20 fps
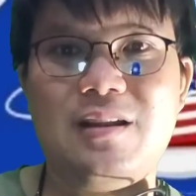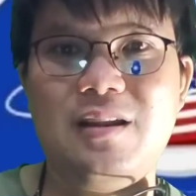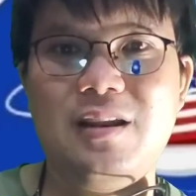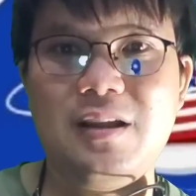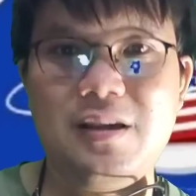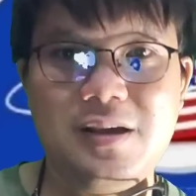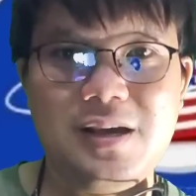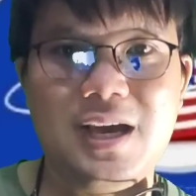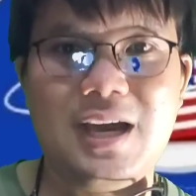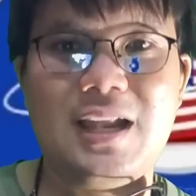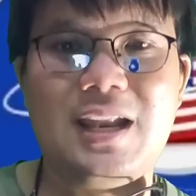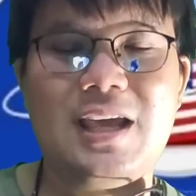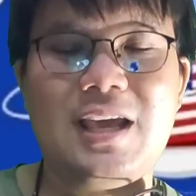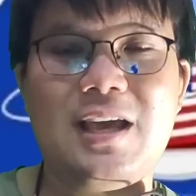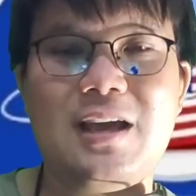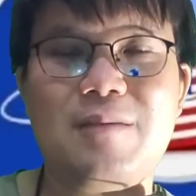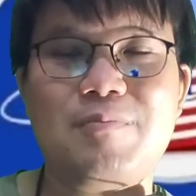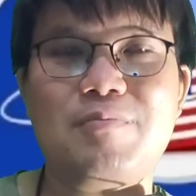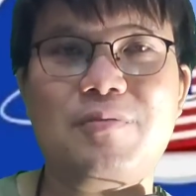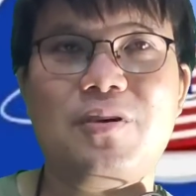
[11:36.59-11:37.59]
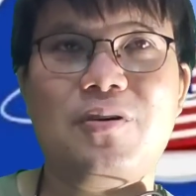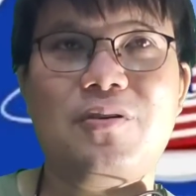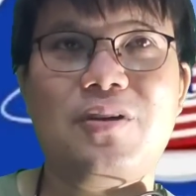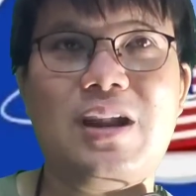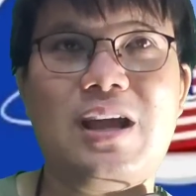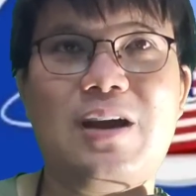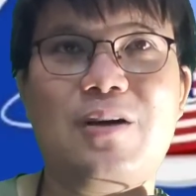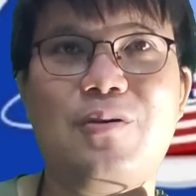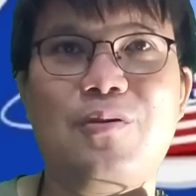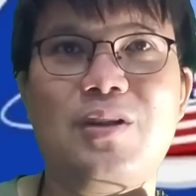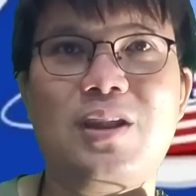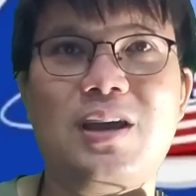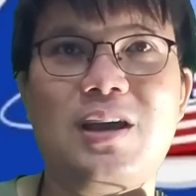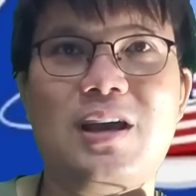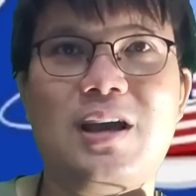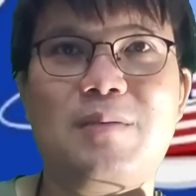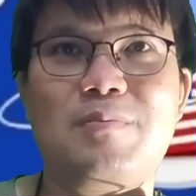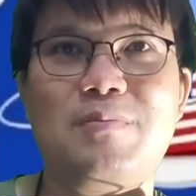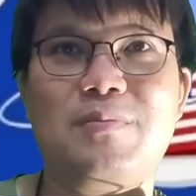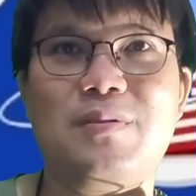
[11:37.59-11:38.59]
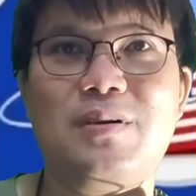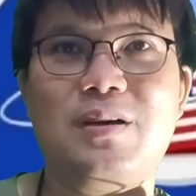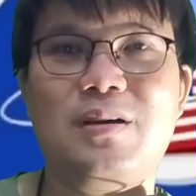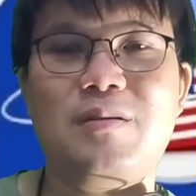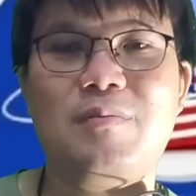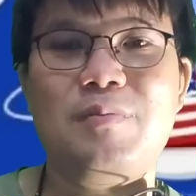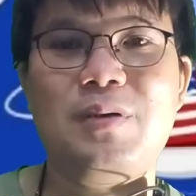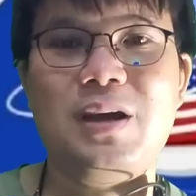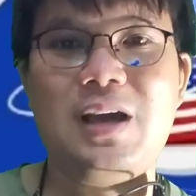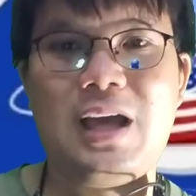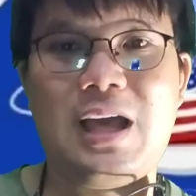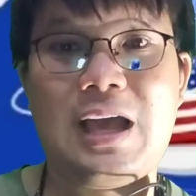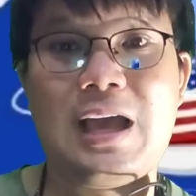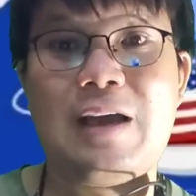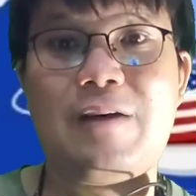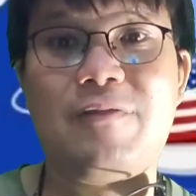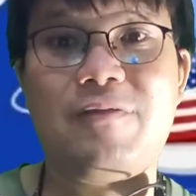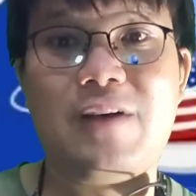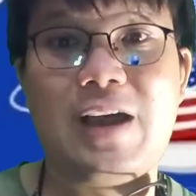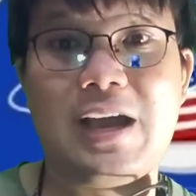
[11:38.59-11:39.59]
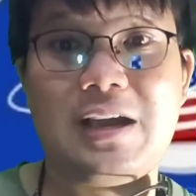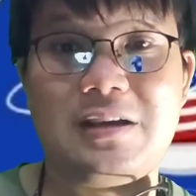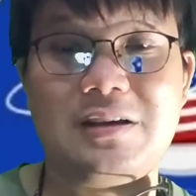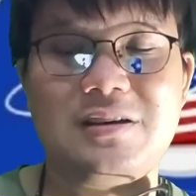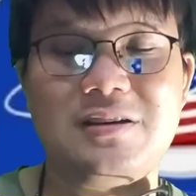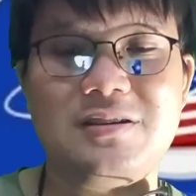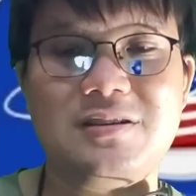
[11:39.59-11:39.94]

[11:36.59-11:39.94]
เรือนะครับของเรานะครับเพื่อหาฝั่ง